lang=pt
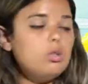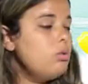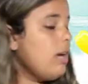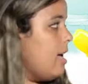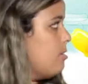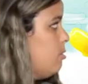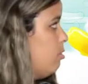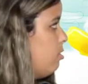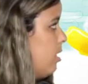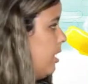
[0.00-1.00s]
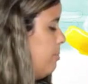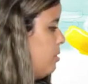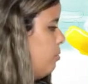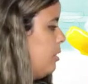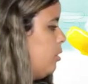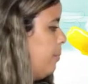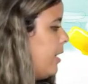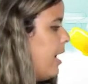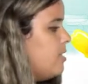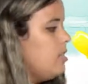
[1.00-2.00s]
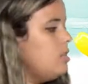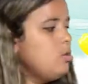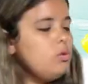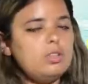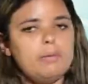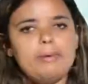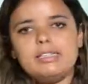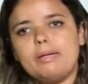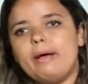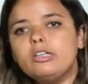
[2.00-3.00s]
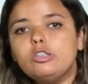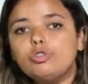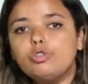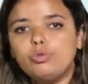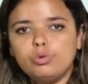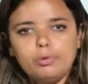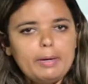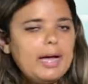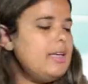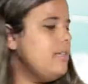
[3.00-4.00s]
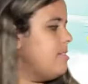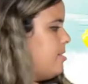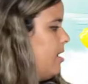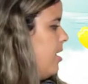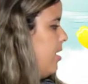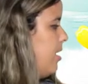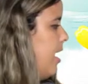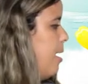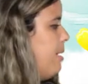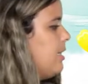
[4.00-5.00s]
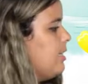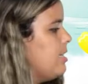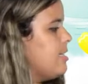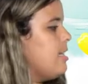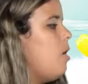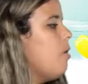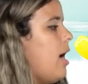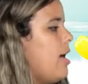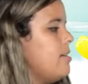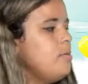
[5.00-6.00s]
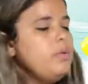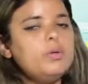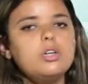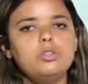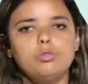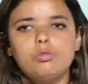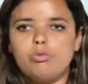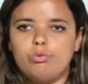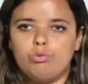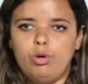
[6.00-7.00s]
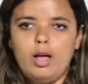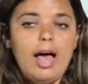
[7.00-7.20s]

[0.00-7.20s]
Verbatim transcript: No caso dos climas subtropicais, a gente encontra mais na parte sul do país, que é a Mata das Araucárias, no Rio Grande do Sul.